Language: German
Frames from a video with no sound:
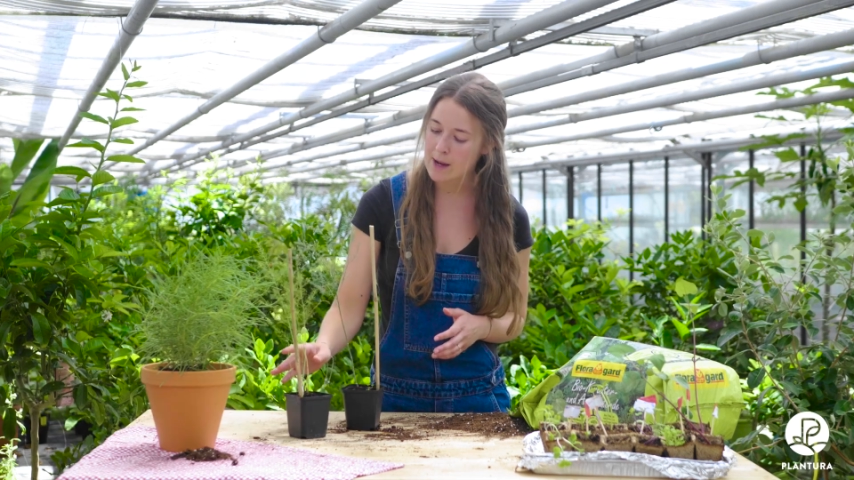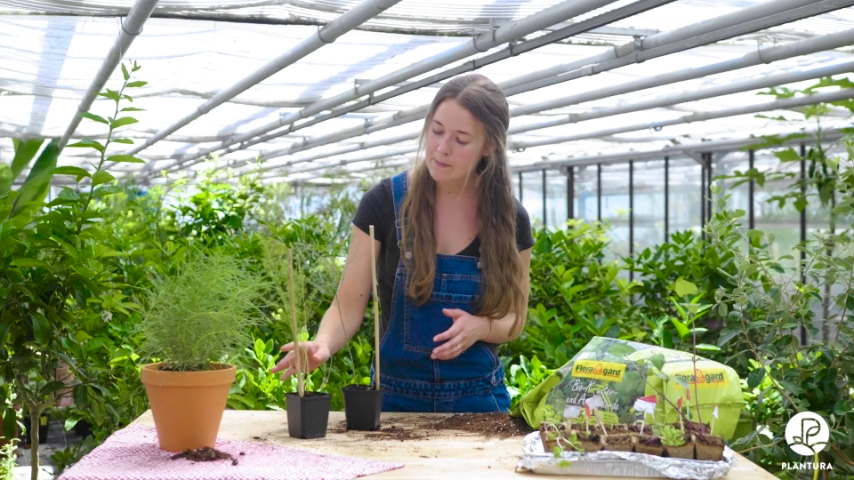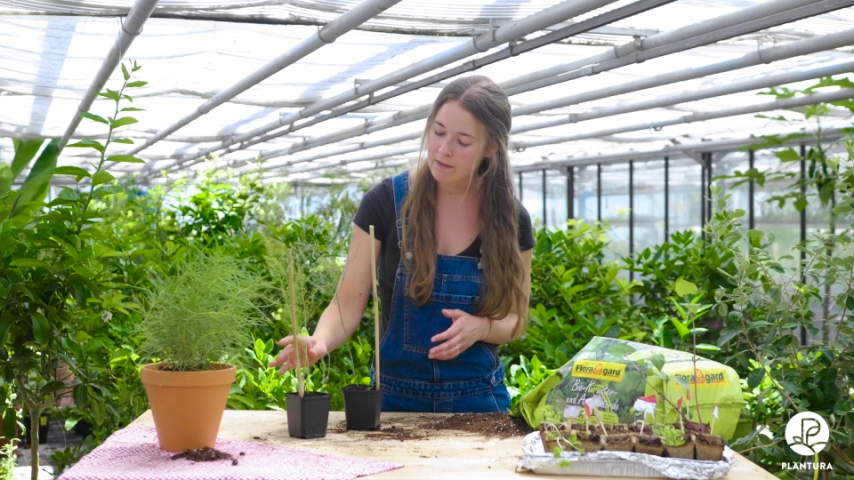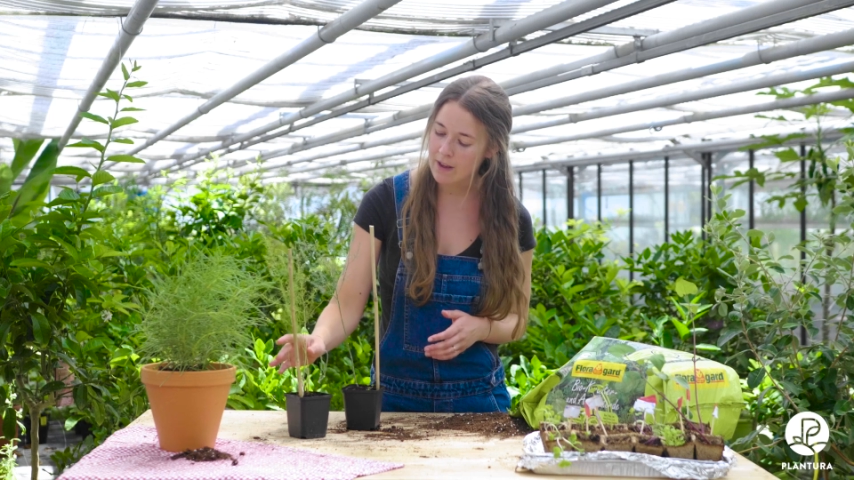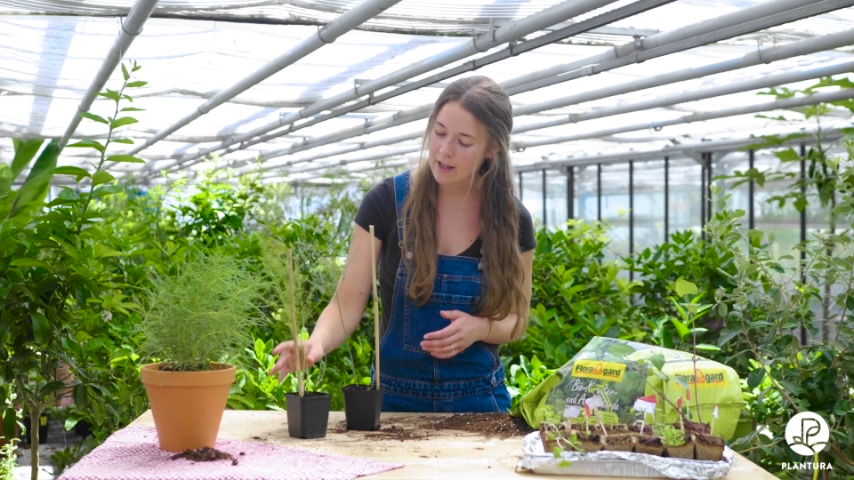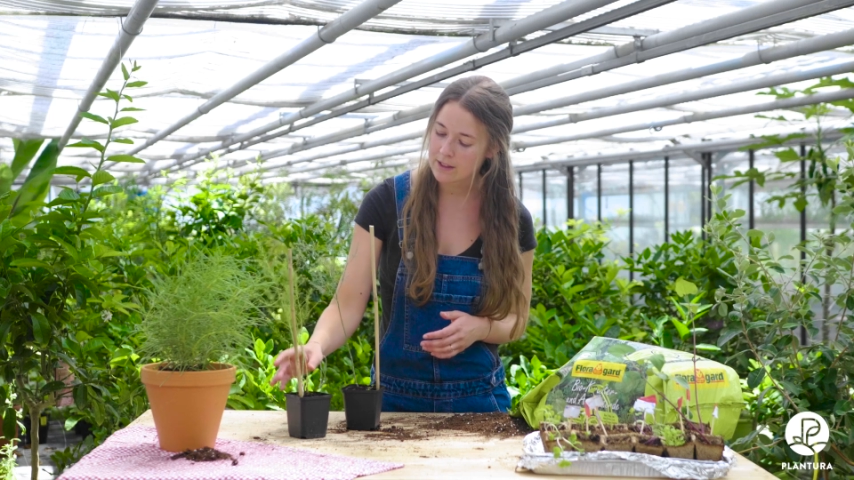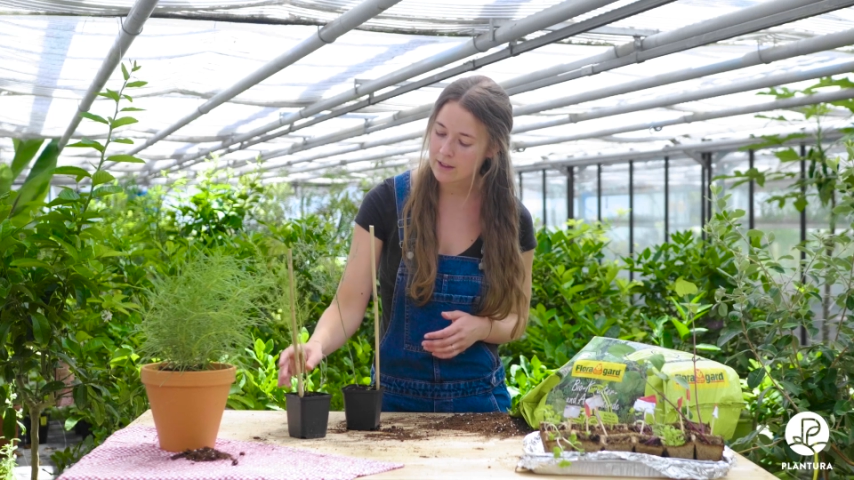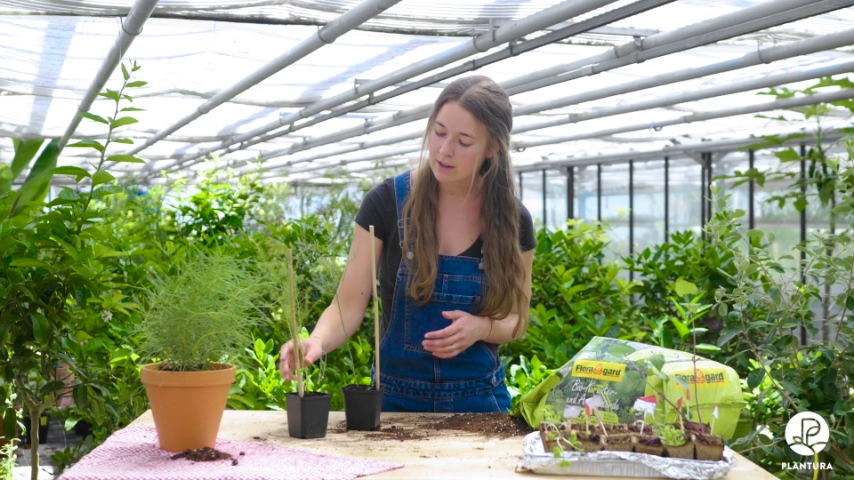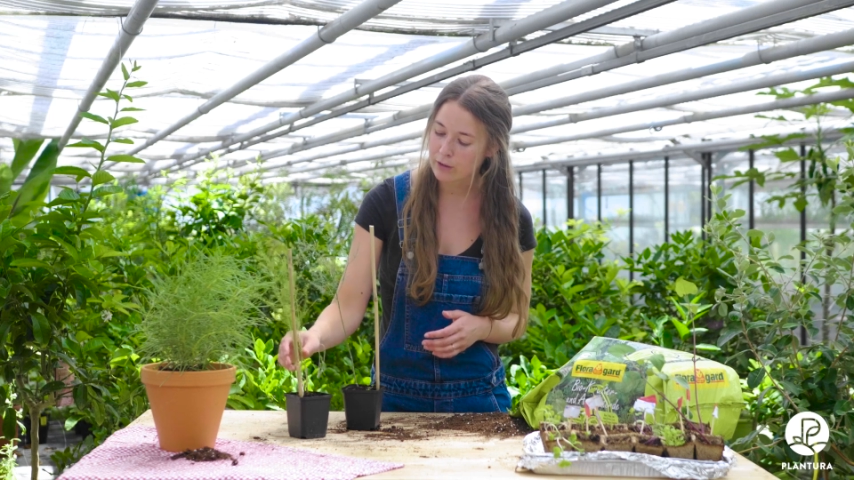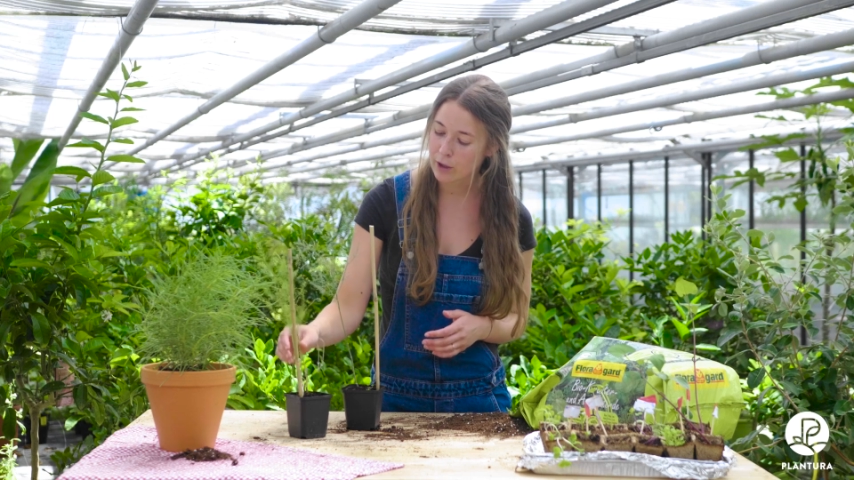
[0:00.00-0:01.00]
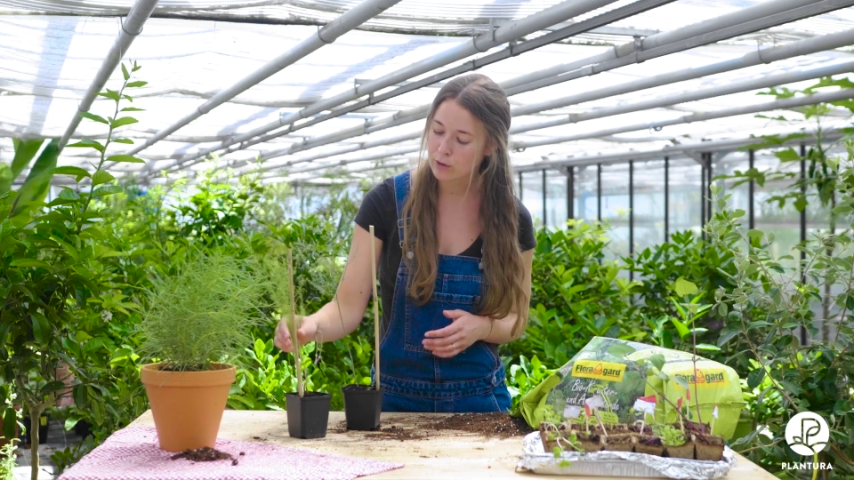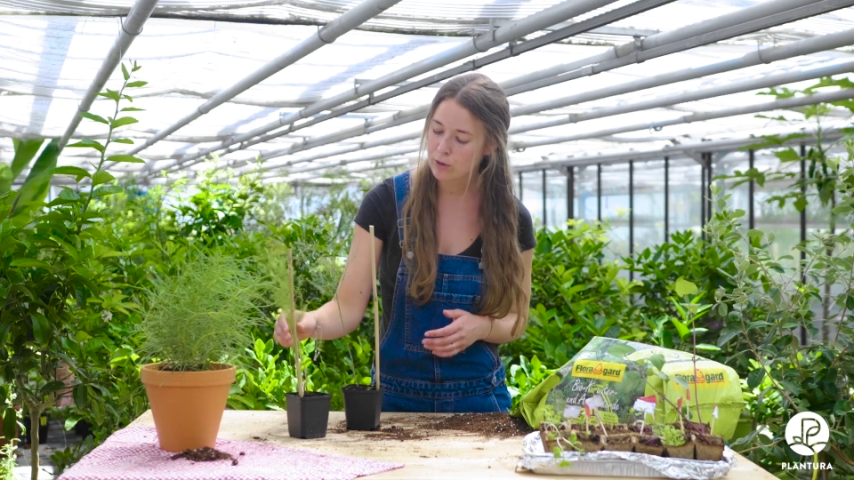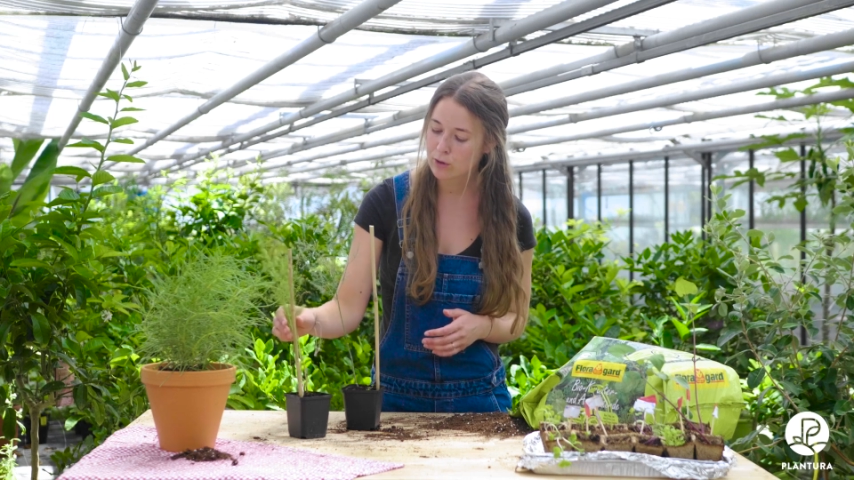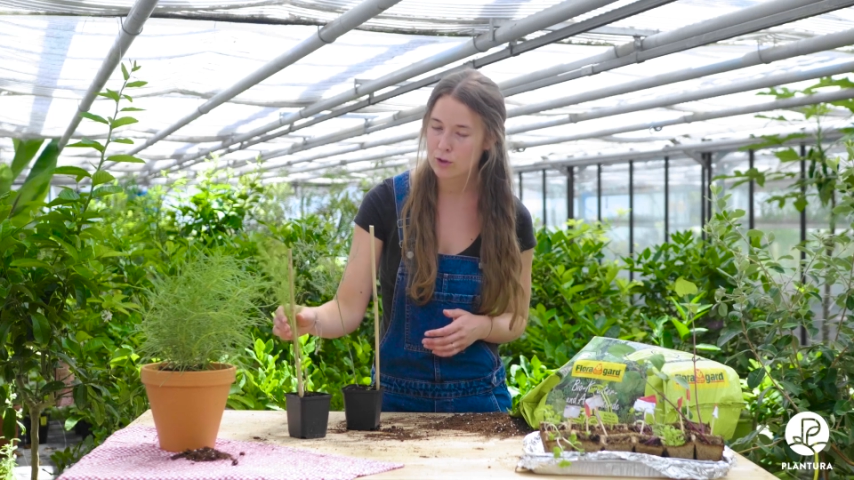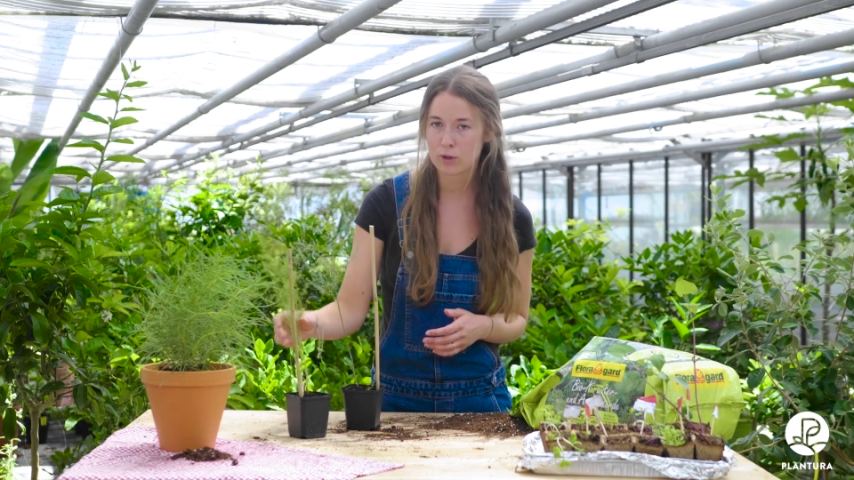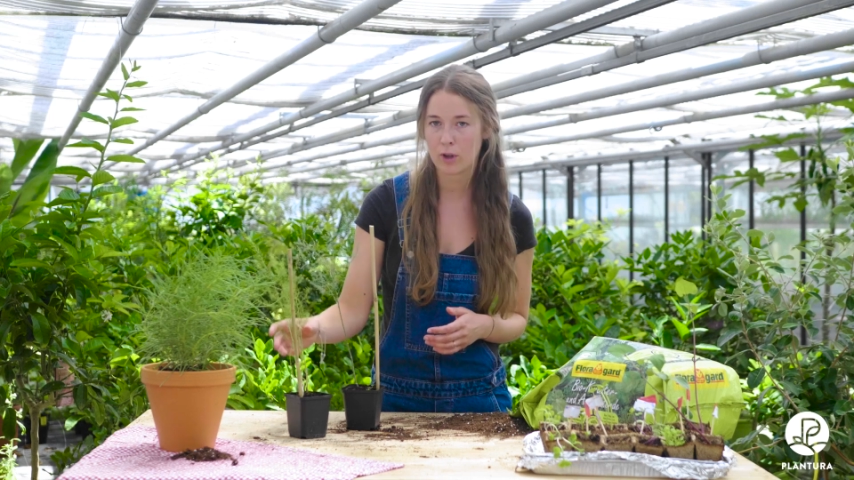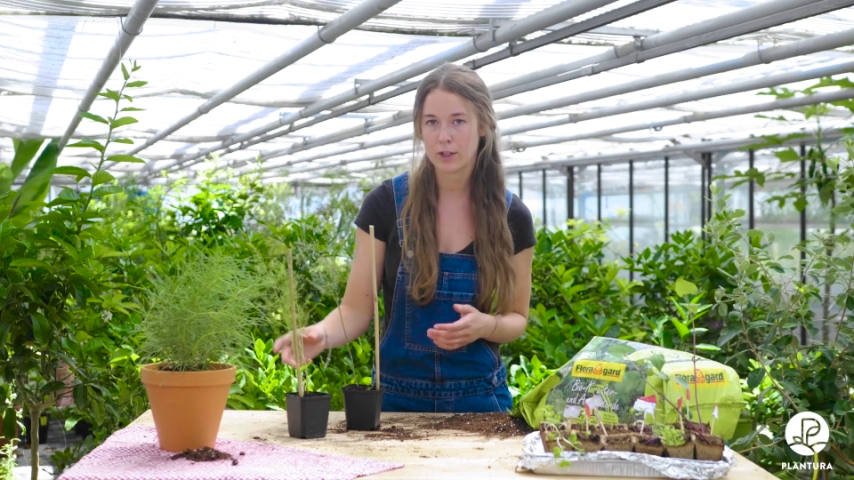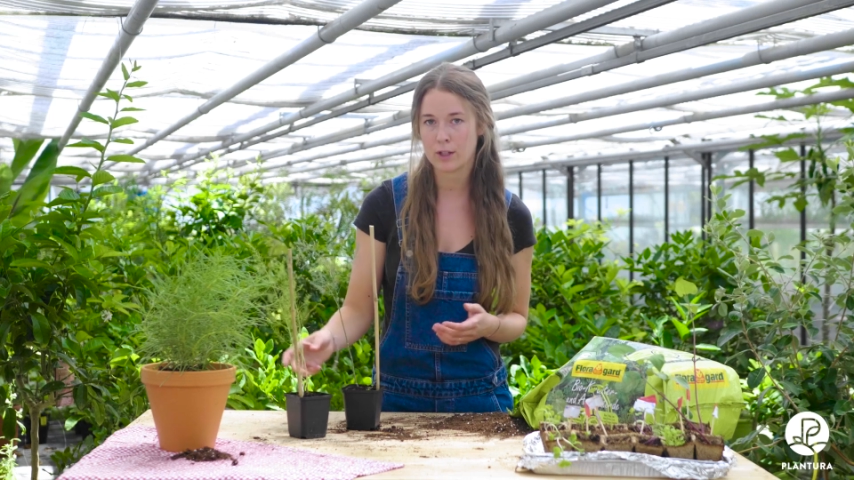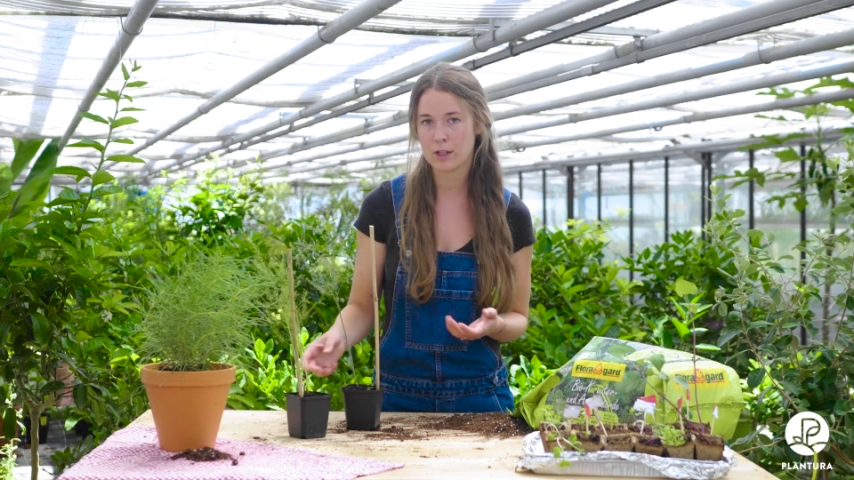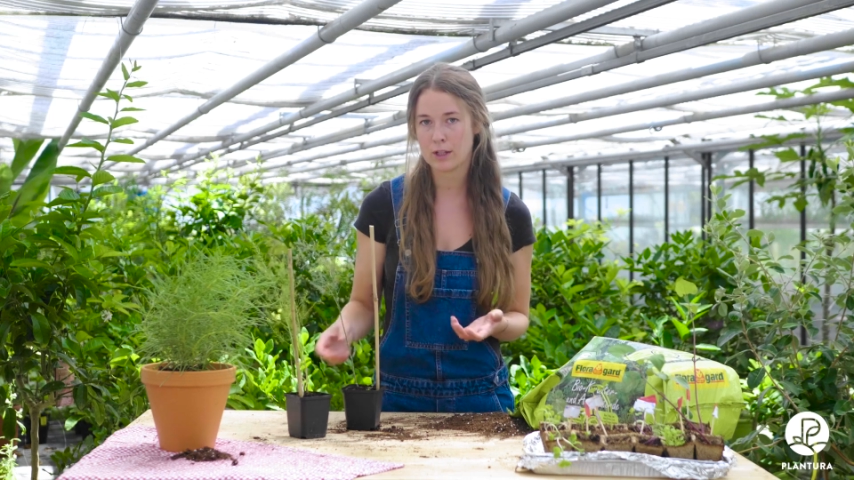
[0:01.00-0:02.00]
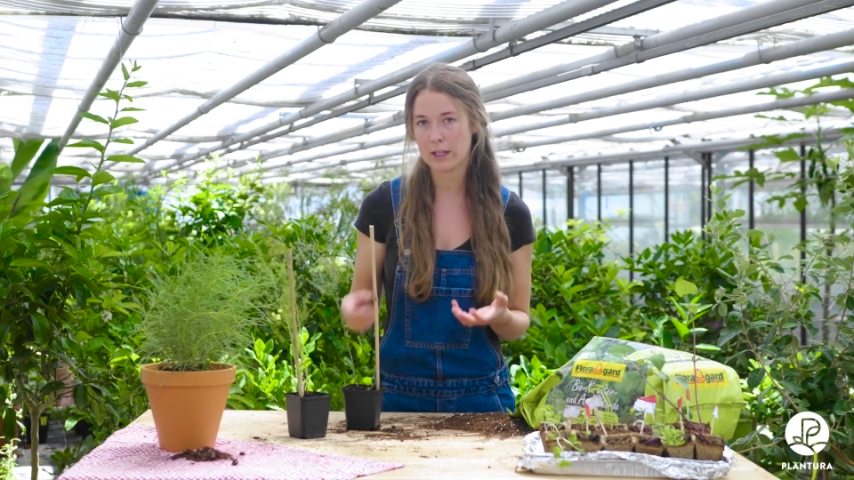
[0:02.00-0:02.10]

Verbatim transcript: altbewährte französische Sorte,